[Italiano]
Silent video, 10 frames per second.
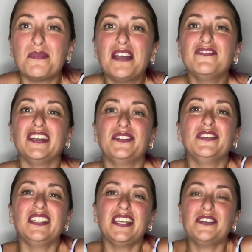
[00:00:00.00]

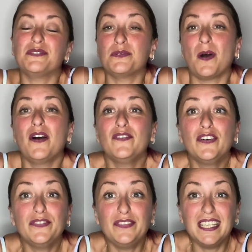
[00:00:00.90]
benvenuti in un
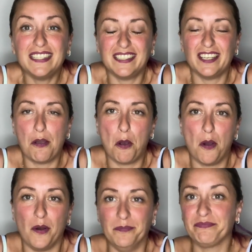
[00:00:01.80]
nuovo
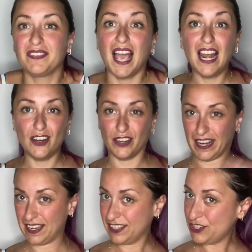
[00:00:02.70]
video
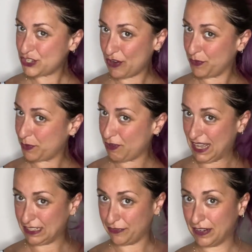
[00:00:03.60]
Allora, io ci avevo
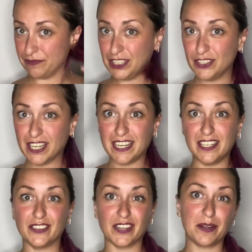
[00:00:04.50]
provato a fare un video
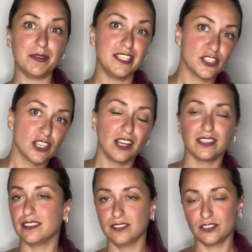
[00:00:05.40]
carino con i capelli
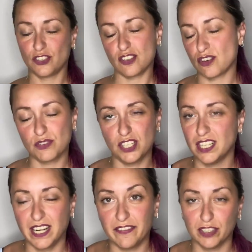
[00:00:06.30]
sciolti Non ci sono
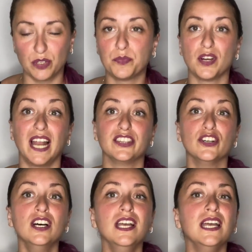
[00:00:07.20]
riuscita, raga, fa troppo
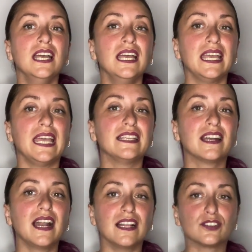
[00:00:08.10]
caldo E
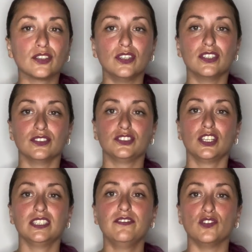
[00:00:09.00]
tra l'altro, non
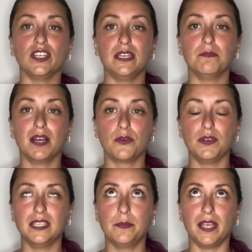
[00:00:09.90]
so da voi, ma
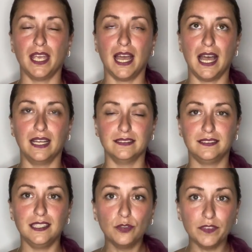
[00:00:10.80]
qui da me ha
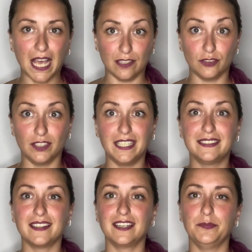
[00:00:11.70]
diluviato
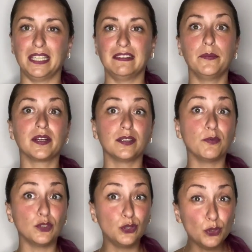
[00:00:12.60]
letteralmente per
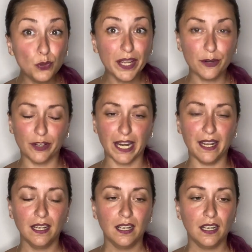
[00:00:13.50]
tipo due
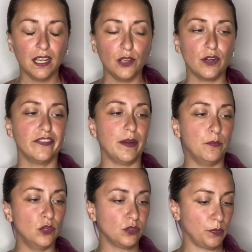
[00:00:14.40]
ore E ora fa
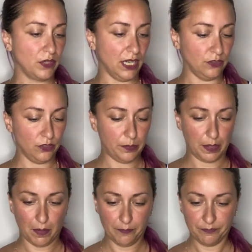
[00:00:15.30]
molto più caldo di
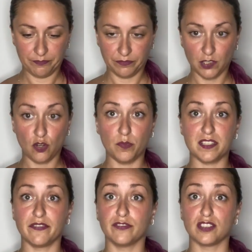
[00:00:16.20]
prima Come
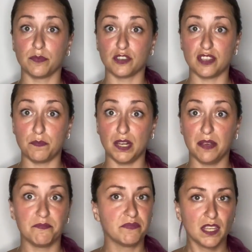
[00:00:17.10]
se fosse
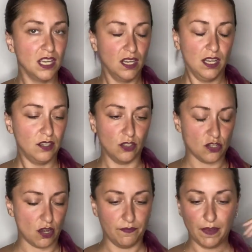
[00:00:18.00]
possibile Non lo
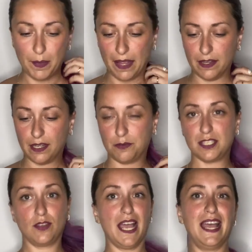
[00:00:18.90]
so, vabbè, eh,
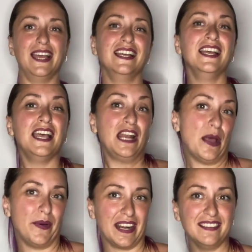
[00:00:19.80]
questa è
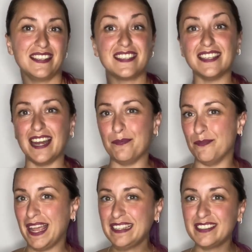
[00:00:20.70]
la parentesi del
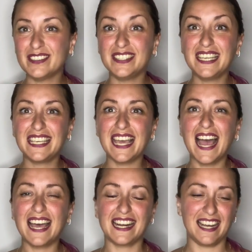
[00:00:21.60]
meteo di
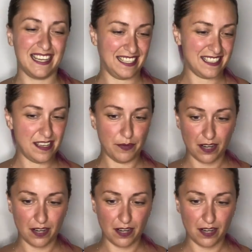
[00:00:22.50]
Chiara Sì,